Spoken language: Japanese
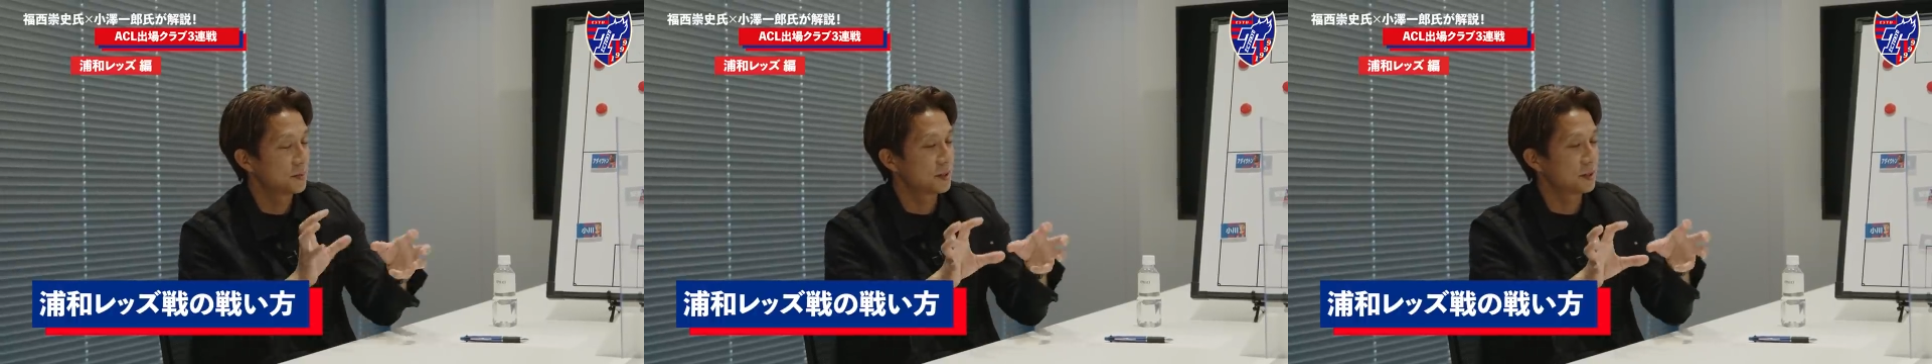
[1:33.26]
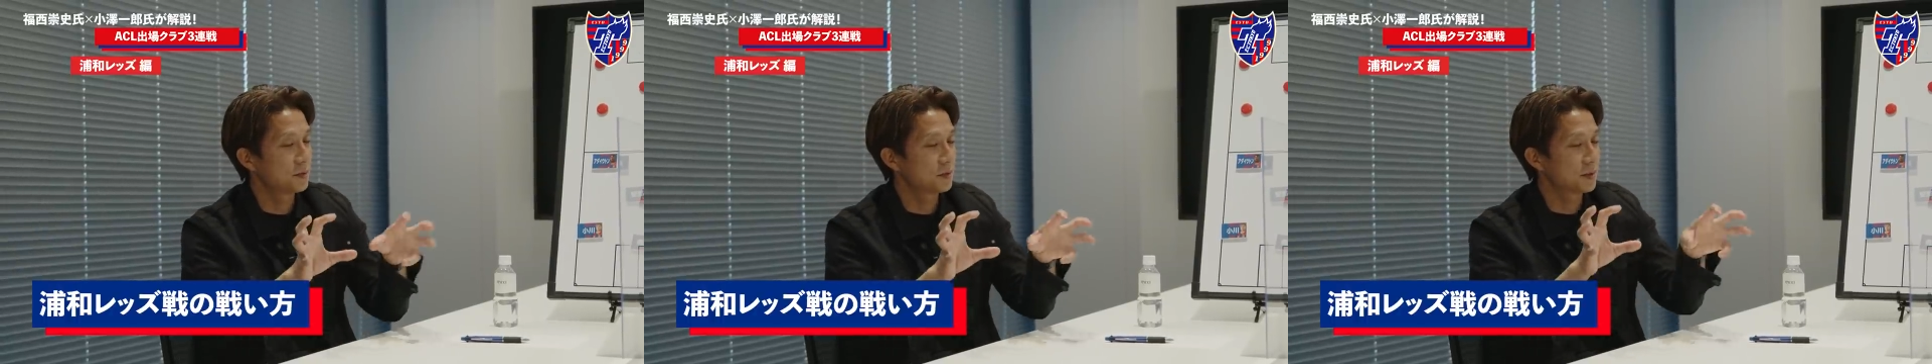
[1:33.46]

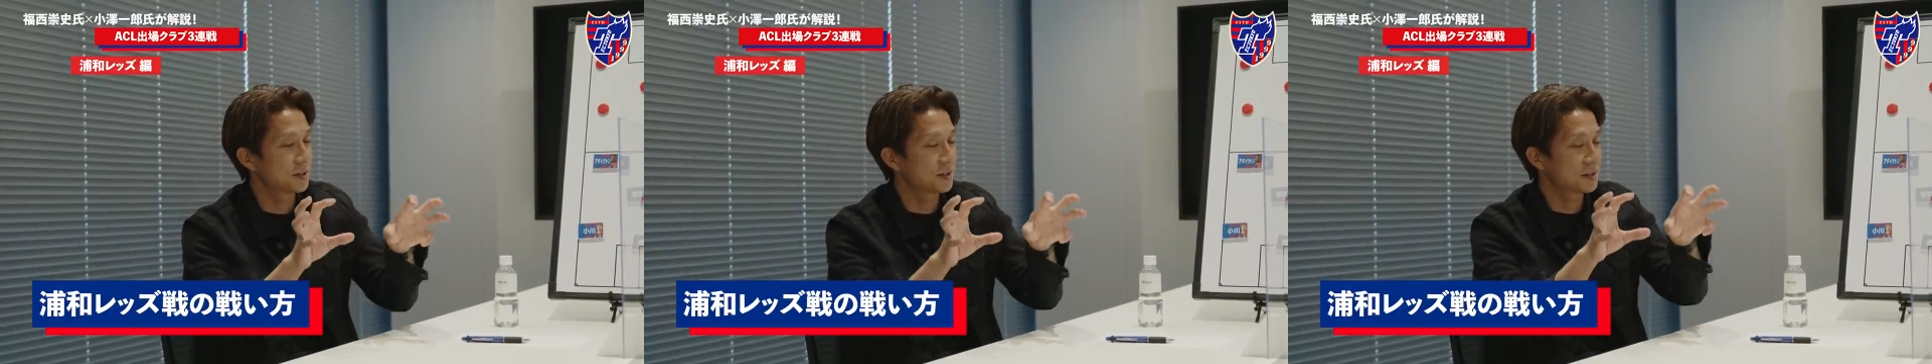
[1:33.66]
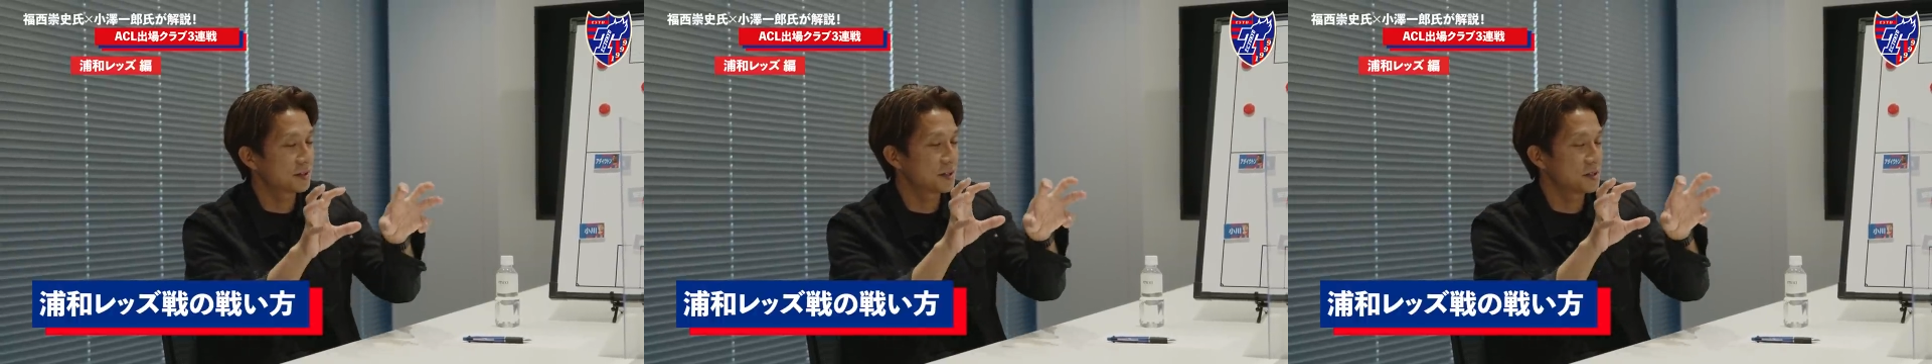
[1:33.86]
いろん
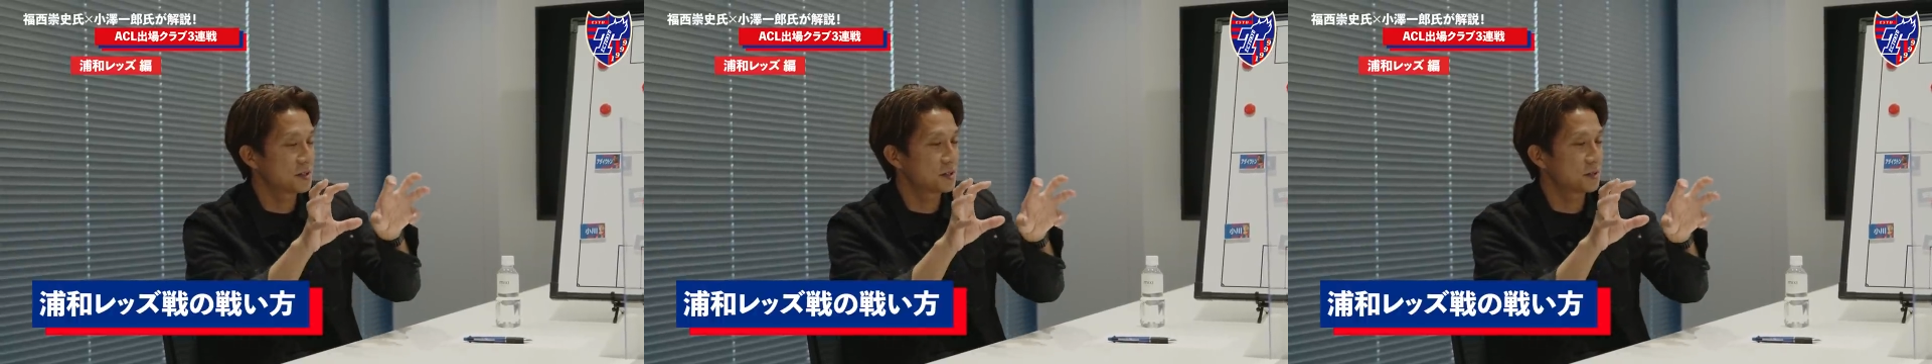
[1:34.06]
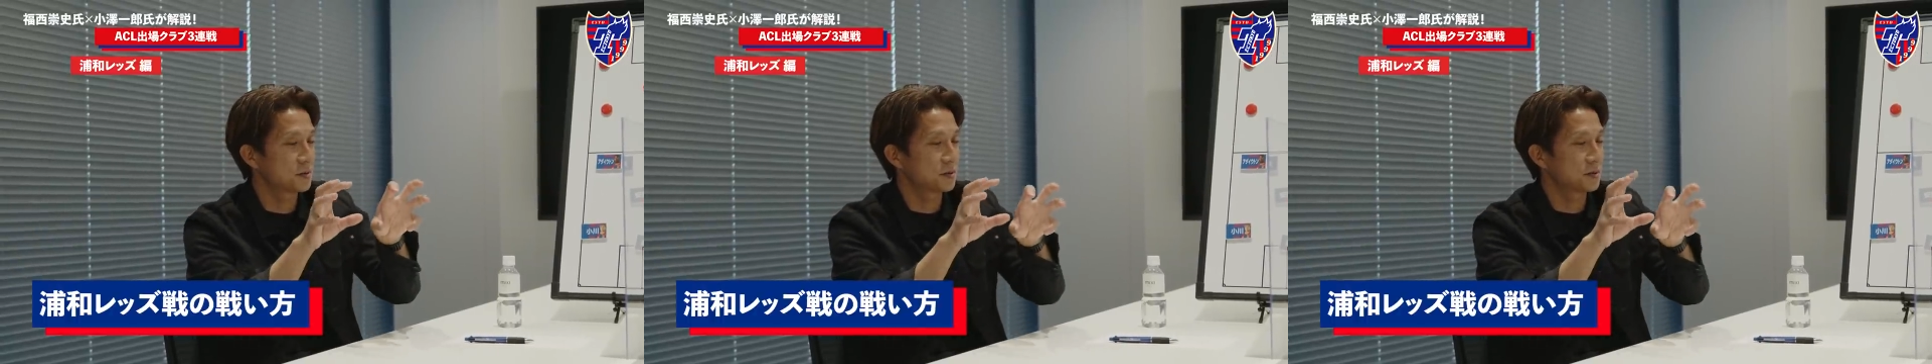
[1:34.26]
な選
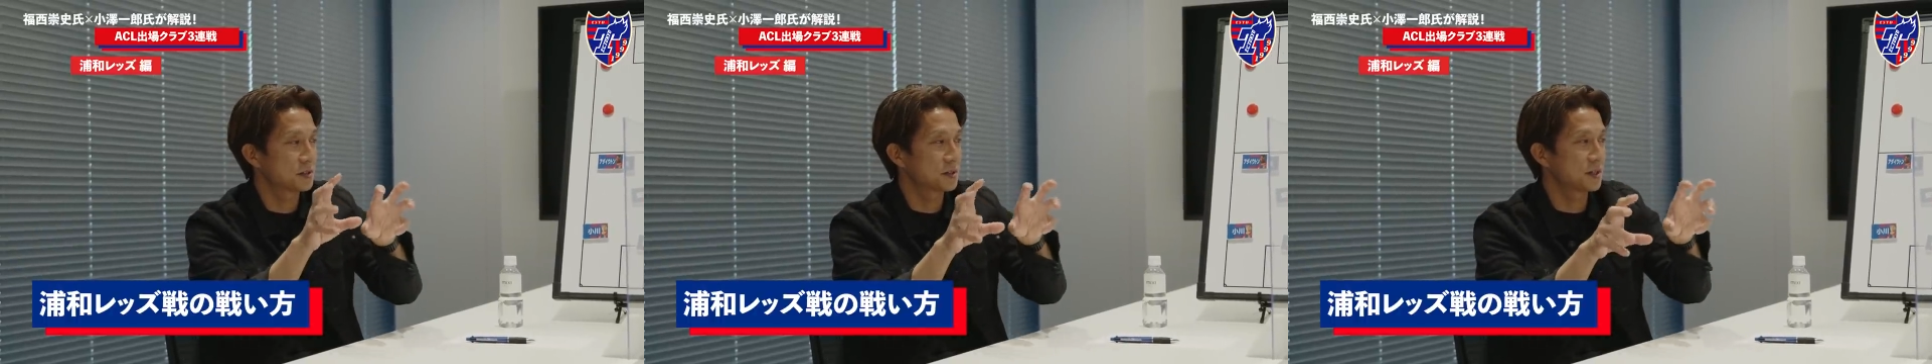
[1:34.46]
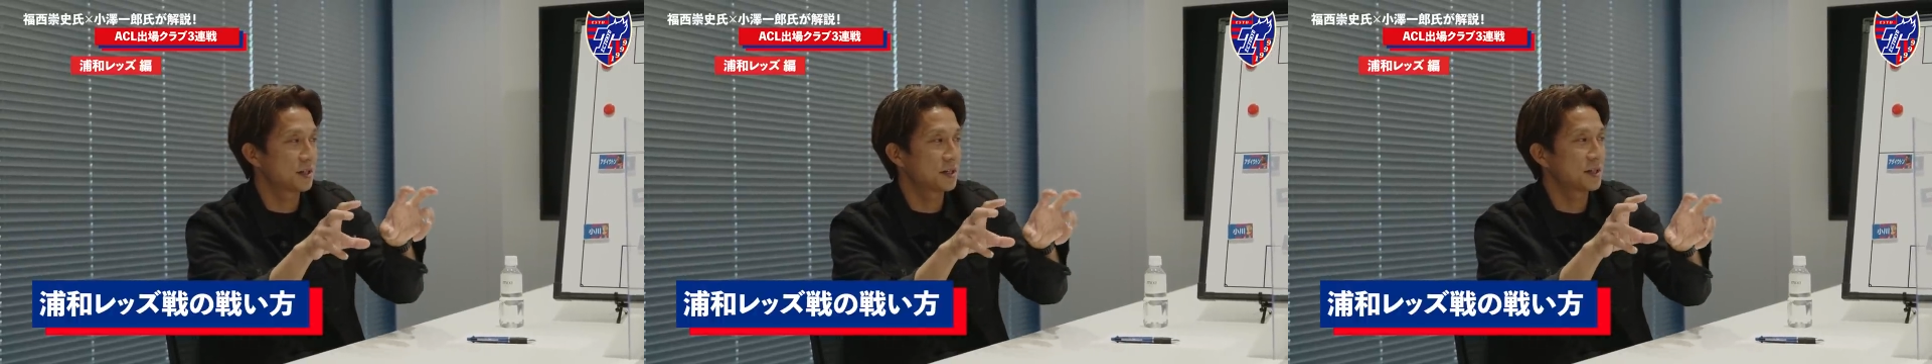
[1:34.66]
手を
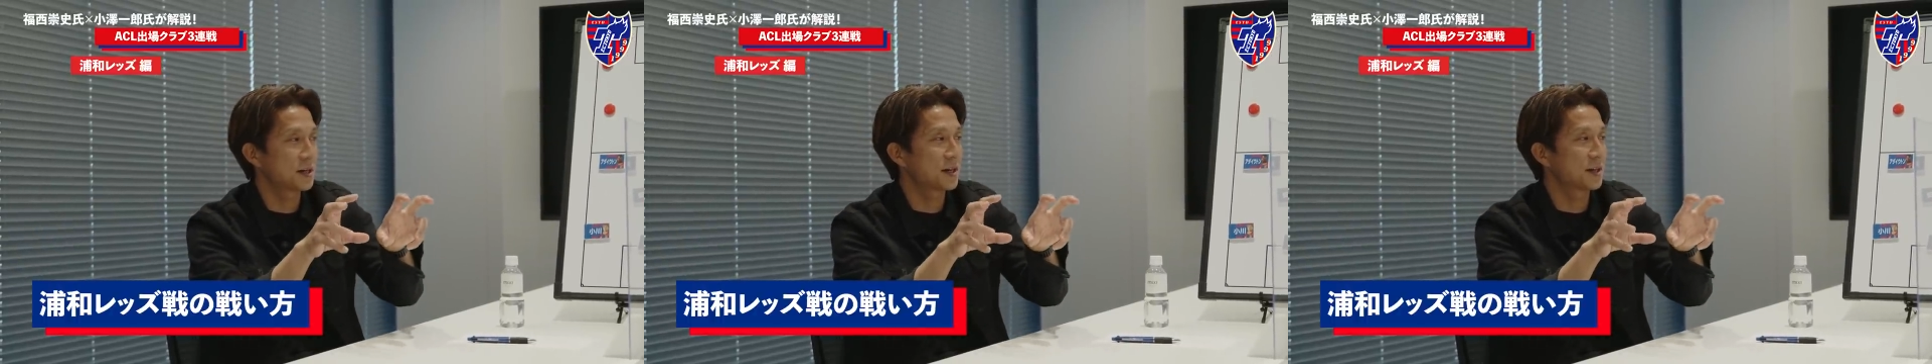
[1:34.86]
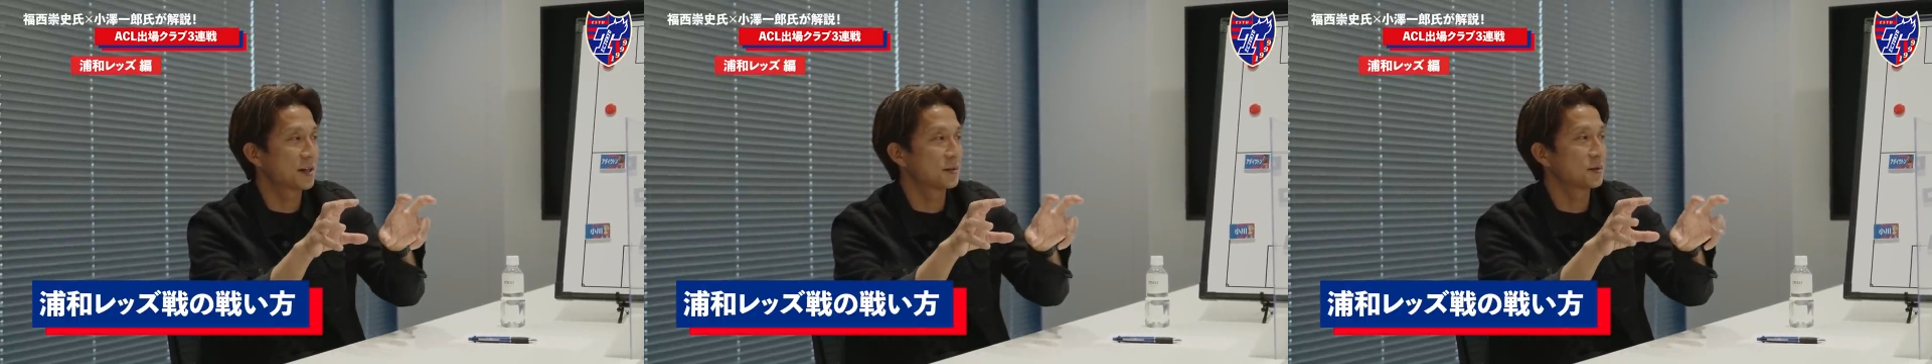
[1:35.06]
使い
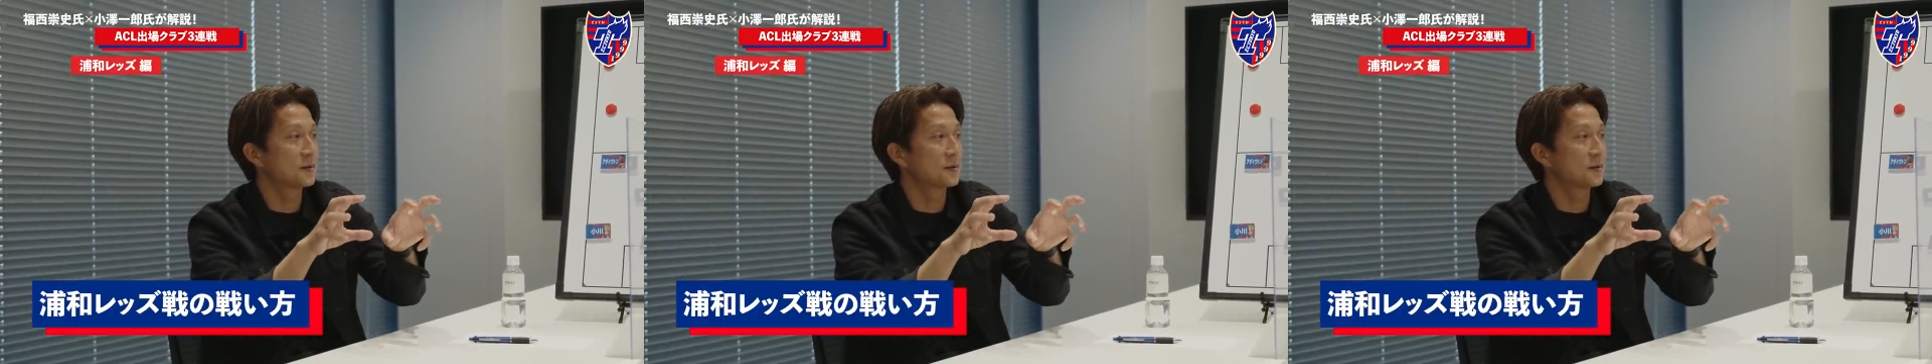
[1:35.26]
ながら